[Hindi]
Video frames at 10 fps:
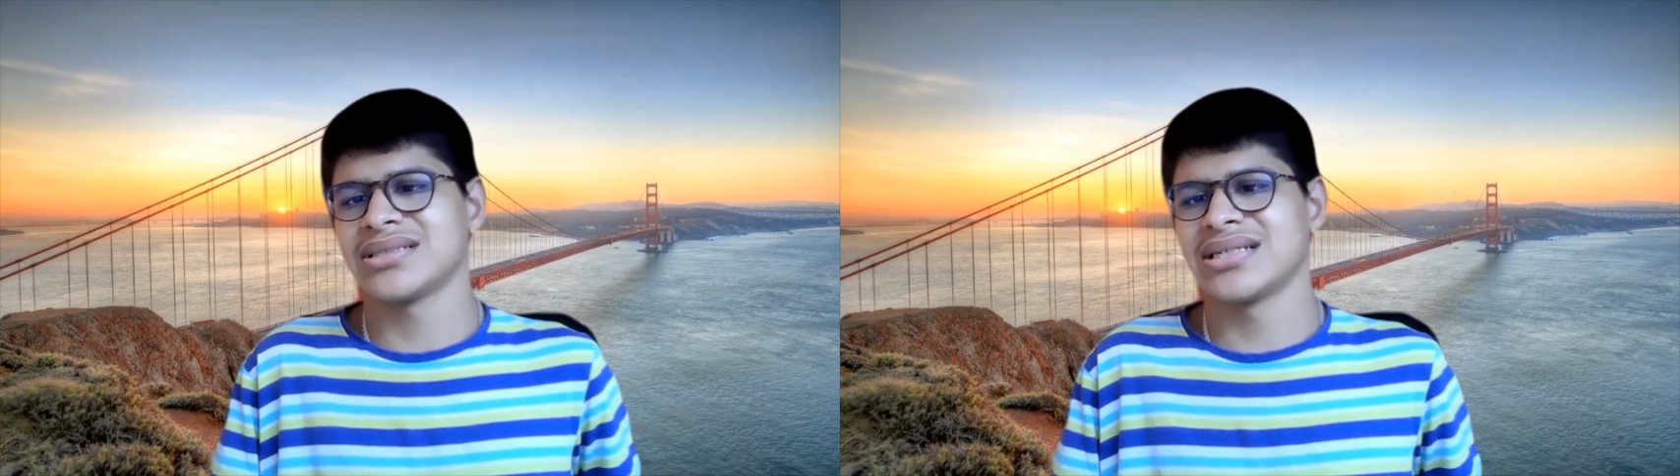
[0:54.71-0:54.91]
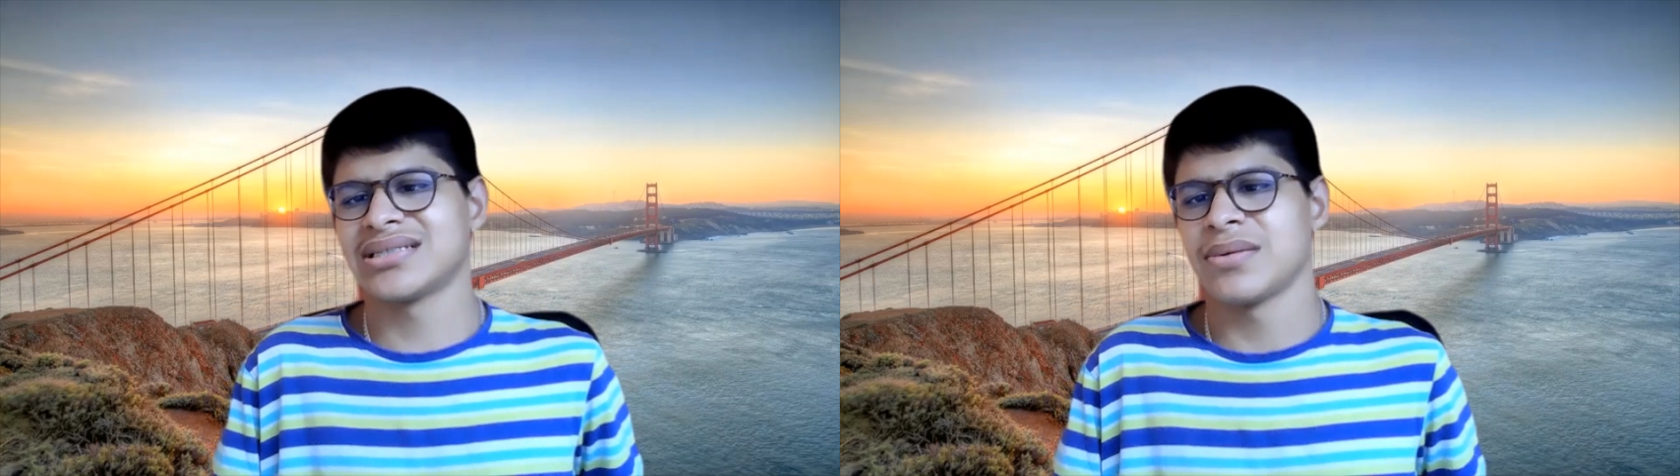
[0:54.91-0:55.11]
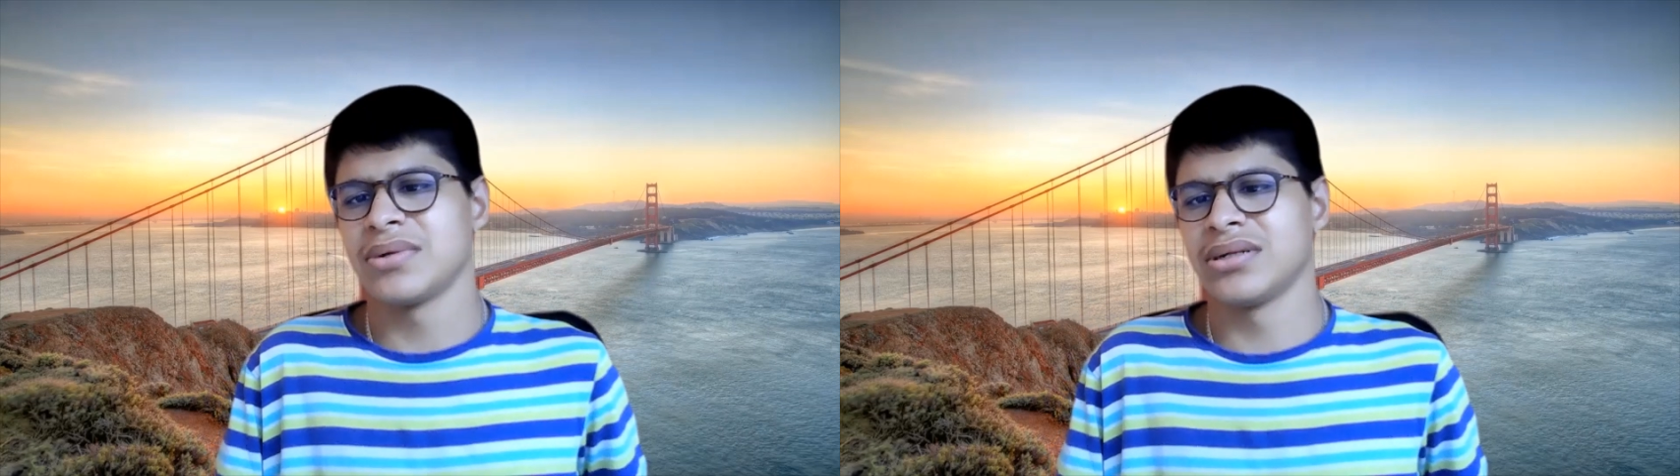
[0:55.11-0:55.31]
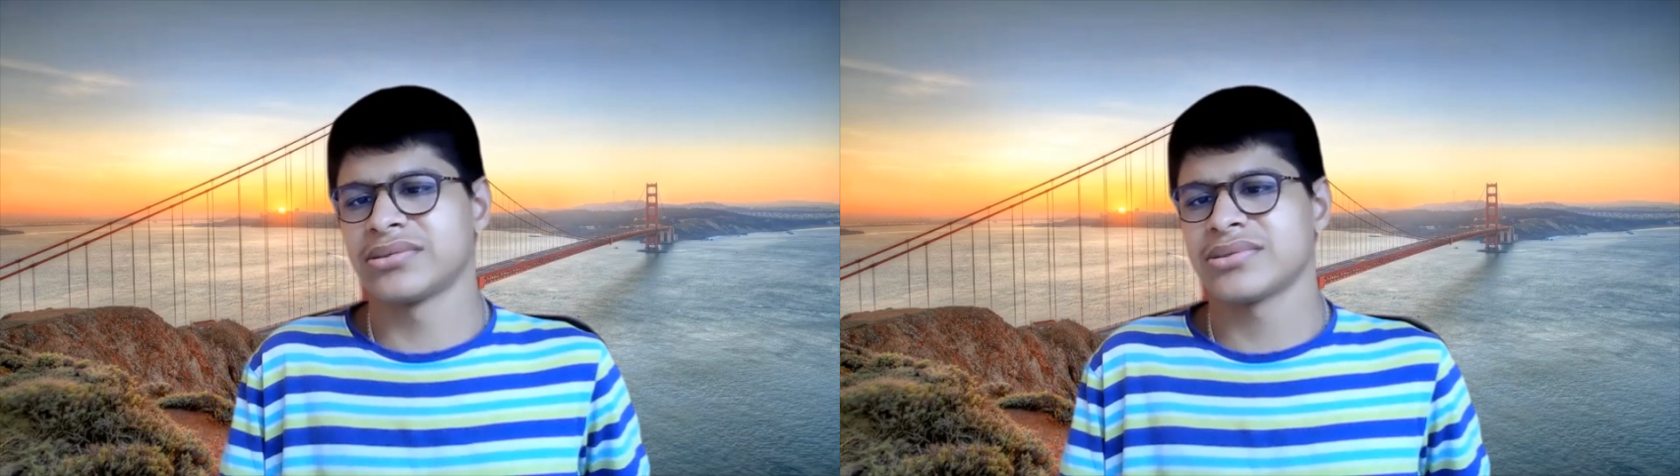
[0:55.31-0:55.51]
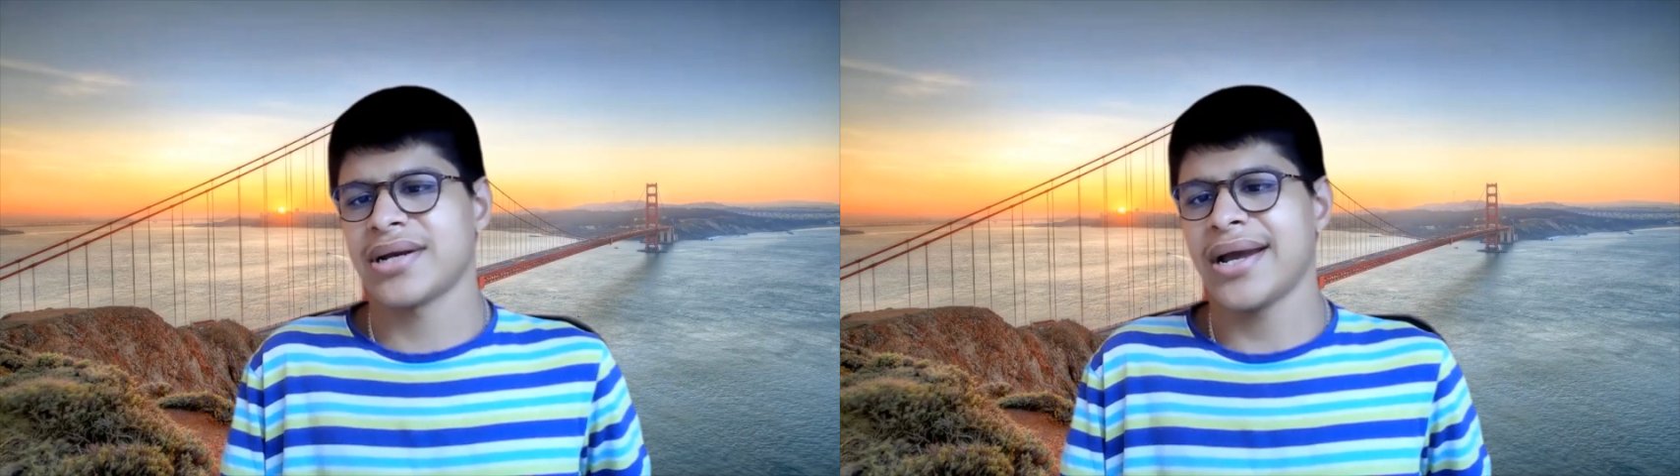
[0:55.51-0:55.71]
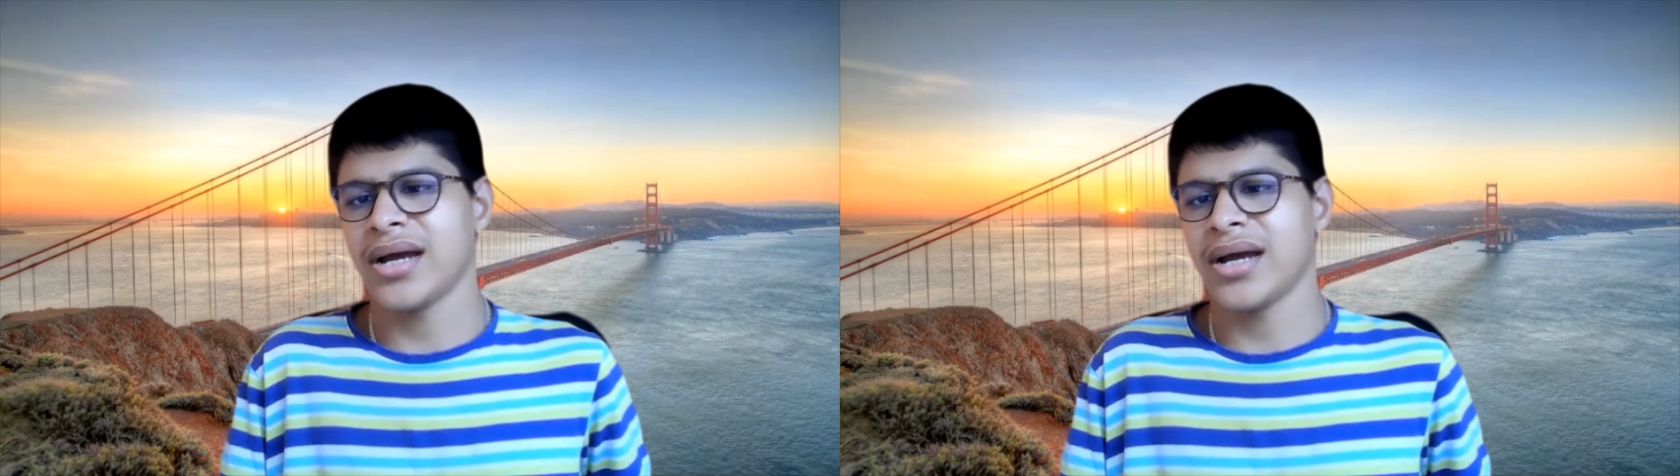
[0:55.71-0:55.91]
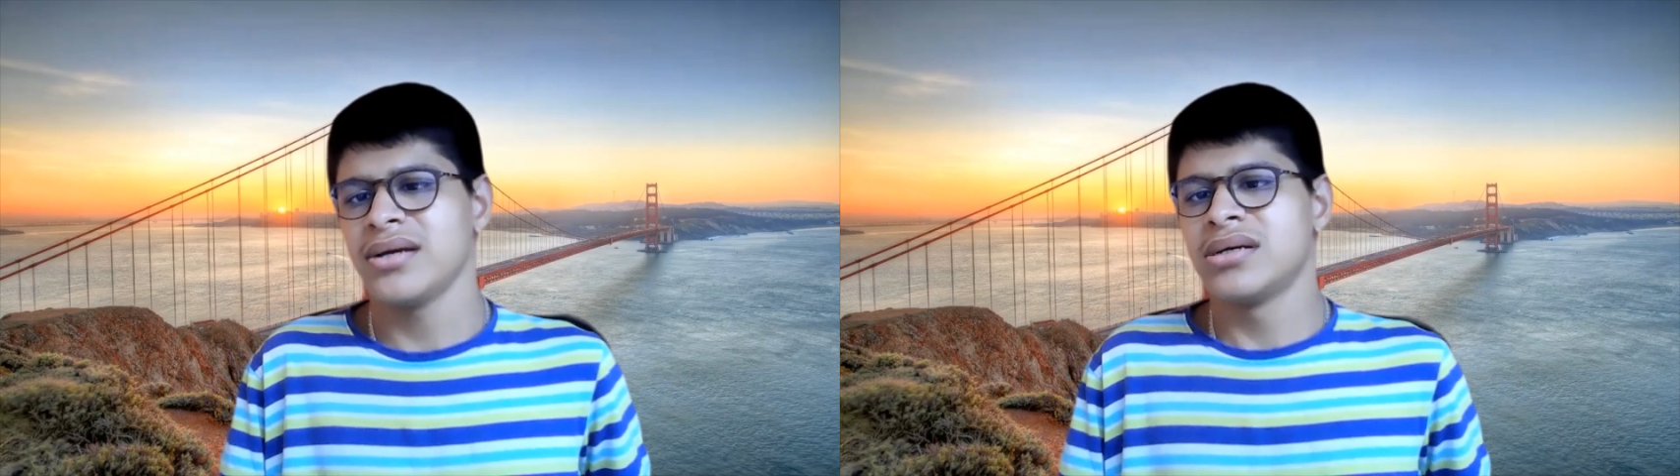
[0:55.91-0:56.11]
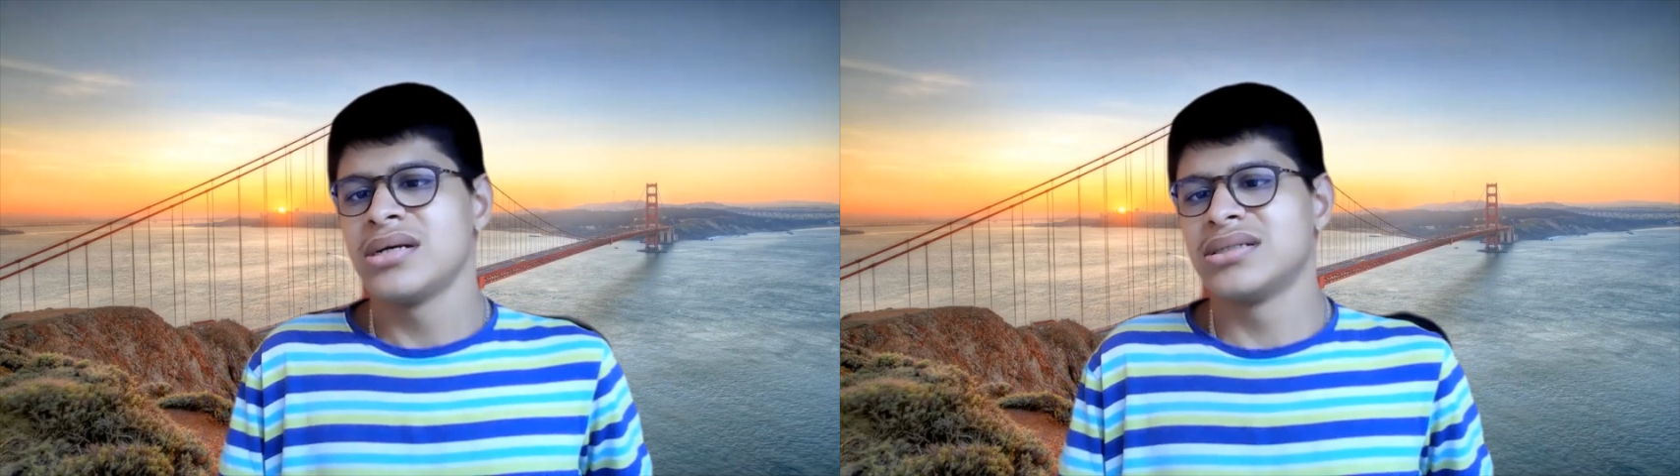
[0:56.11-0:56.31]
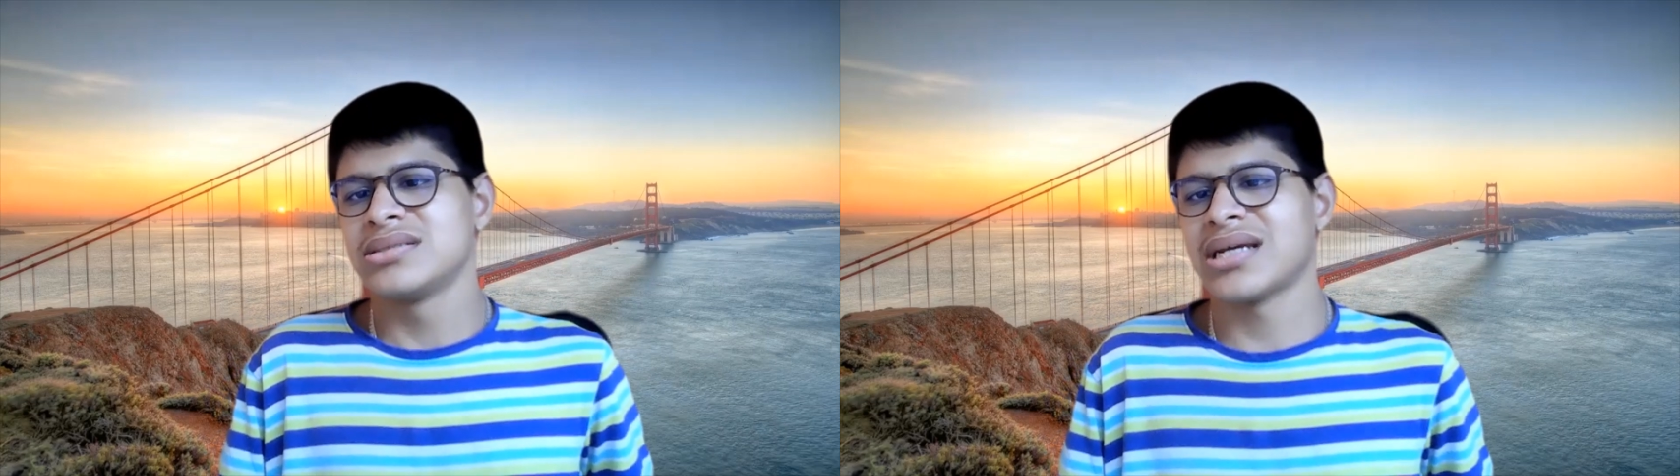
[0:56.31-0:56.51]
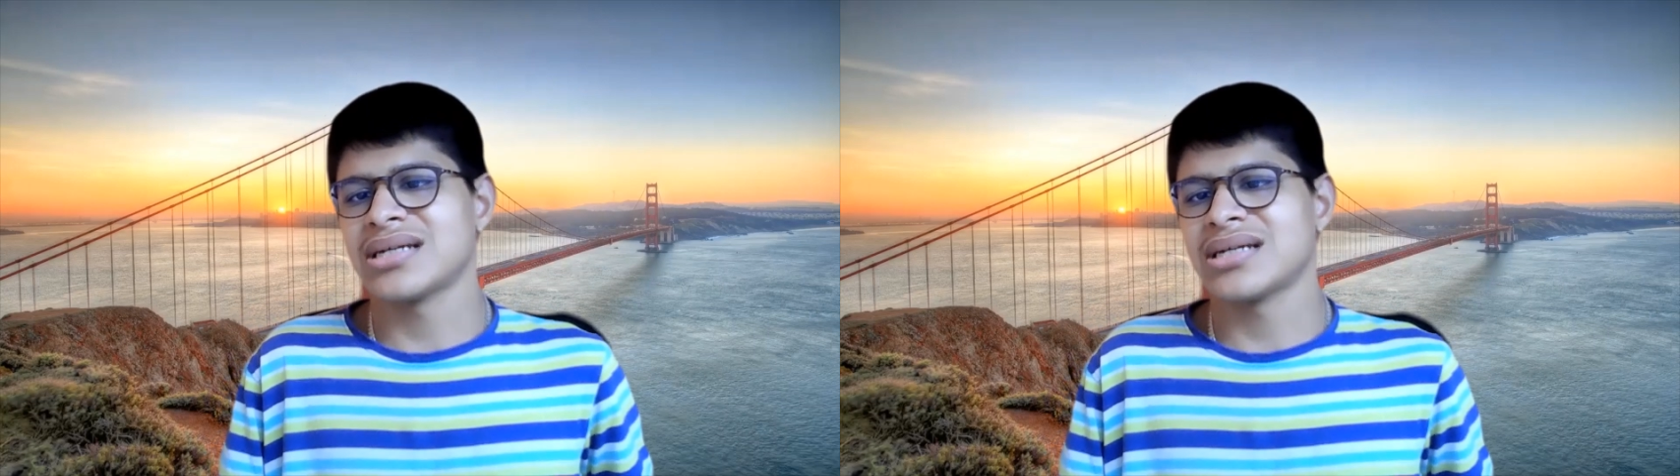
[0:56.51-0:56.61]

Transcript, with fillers: डिसेबल हो चुका है